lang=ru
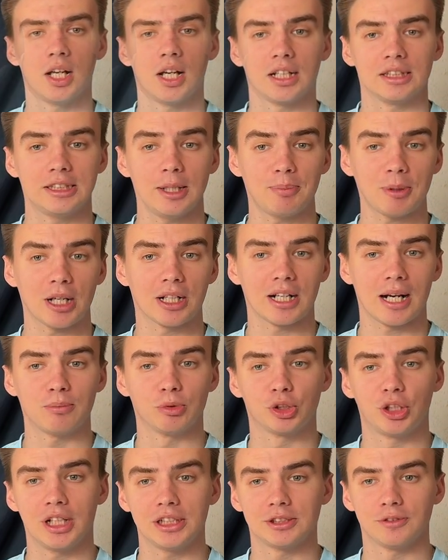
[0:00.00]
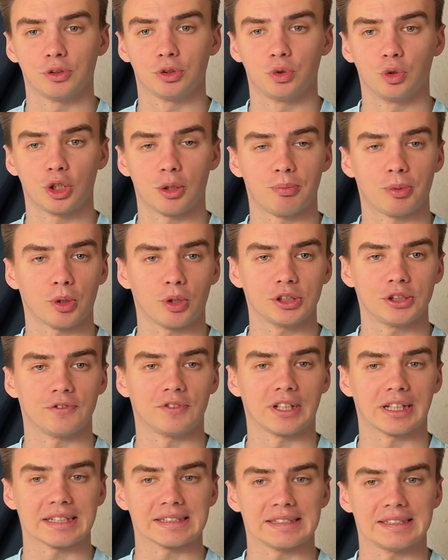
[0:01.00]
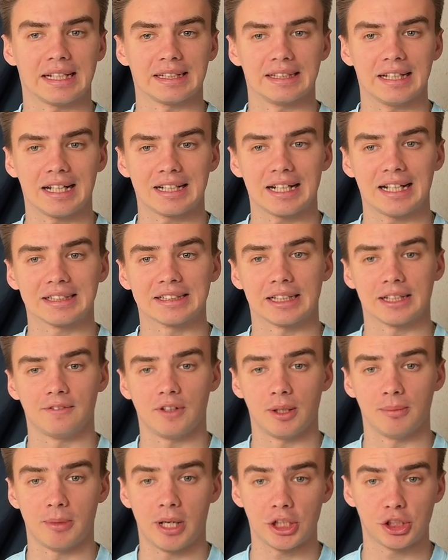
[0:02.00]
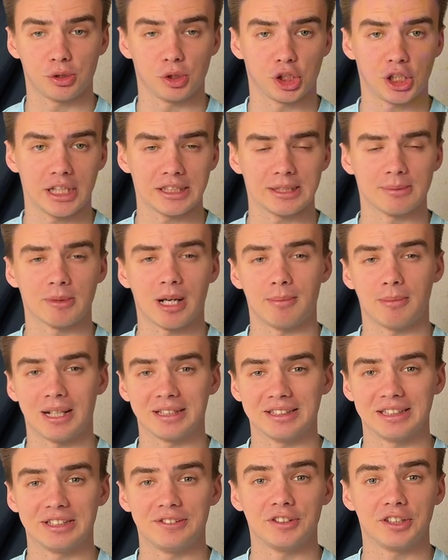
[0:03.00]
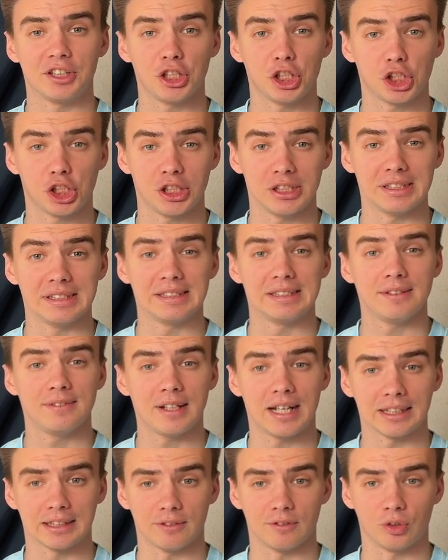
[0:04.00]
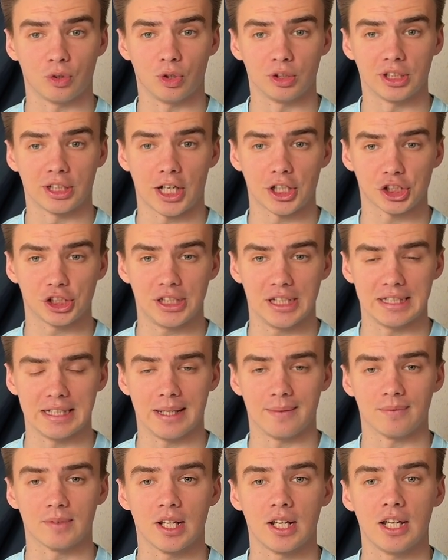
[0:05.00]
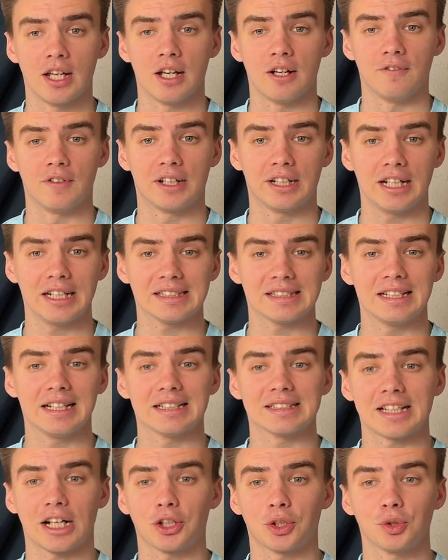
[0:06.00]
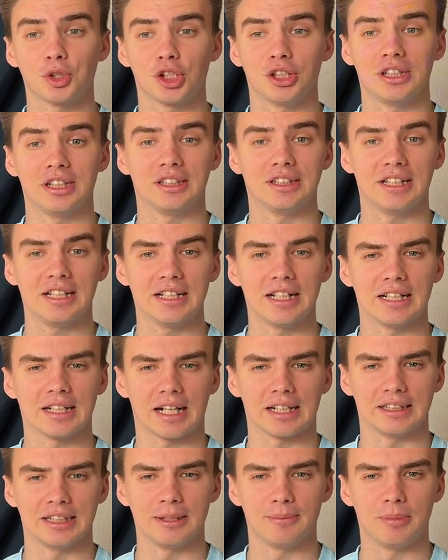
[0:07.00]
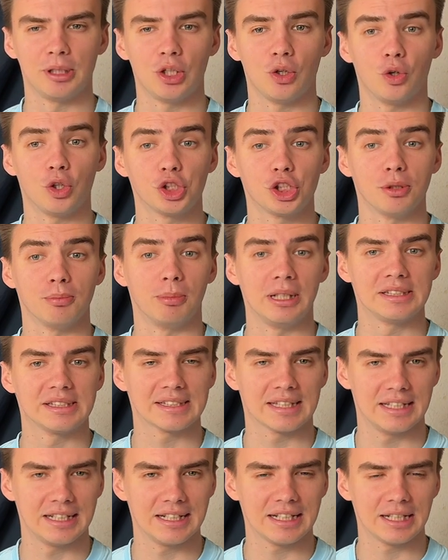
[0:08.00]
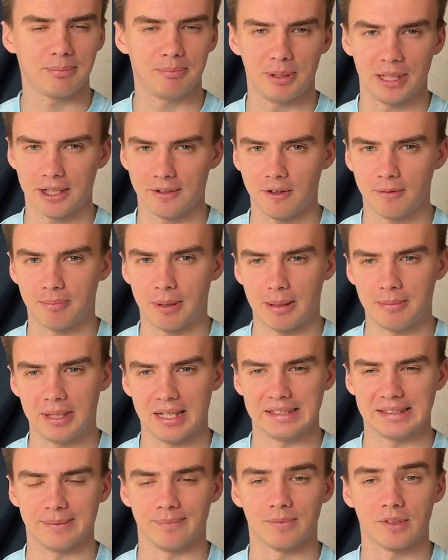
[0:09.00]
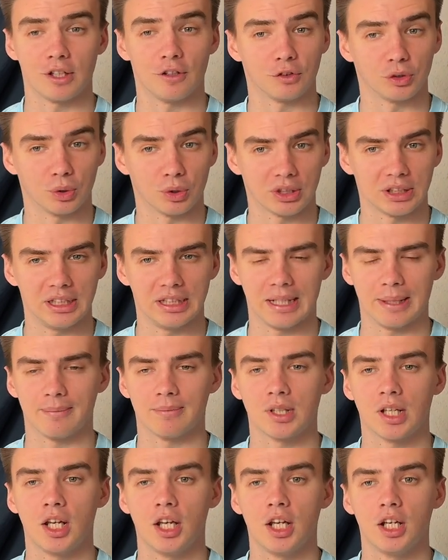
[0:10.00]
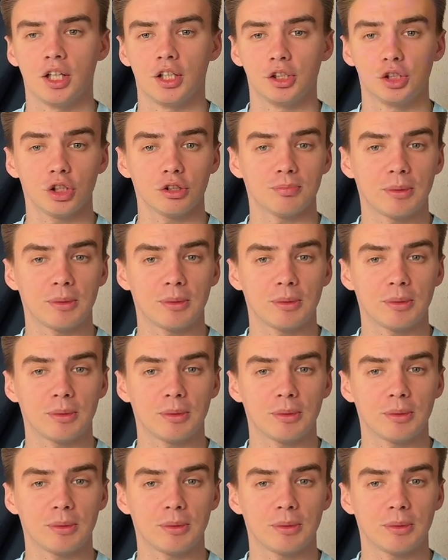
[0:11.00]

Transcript: Где программу третьего тура против Краснодара открывал матч с участием команды 2009 года рождения. В игре с лихо закрученной интригой родные были очень близки к первой победе в турнире. Счет